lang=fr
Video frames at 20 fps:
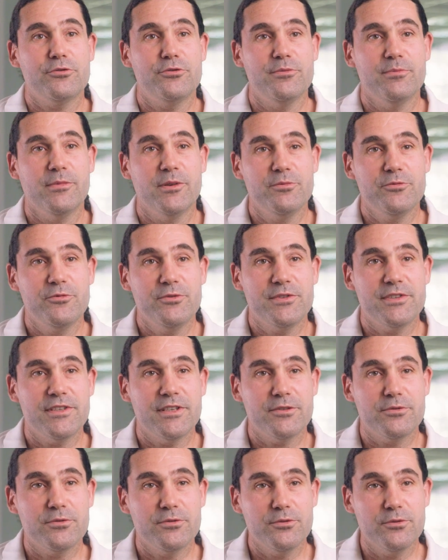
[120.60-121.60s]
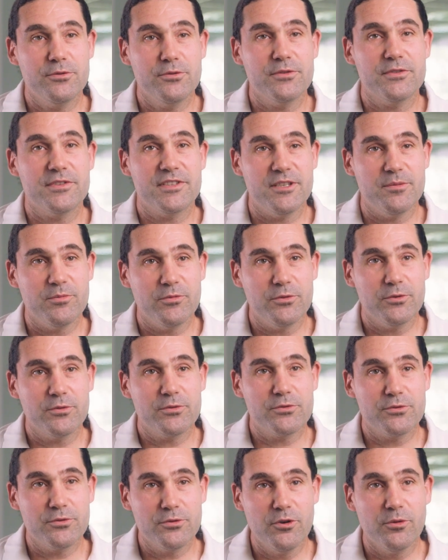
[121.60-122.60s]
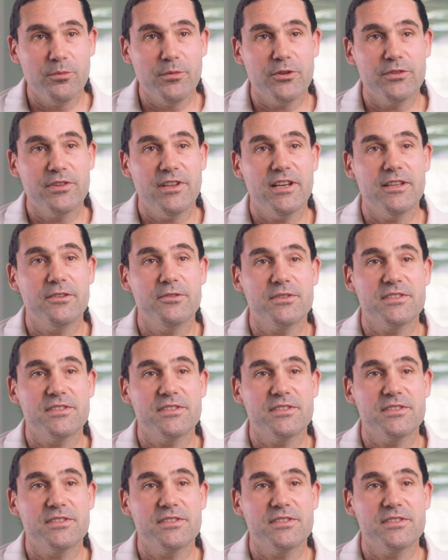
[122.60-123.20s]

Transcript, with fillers: je suis membre du CSE, c'est mon second mandat,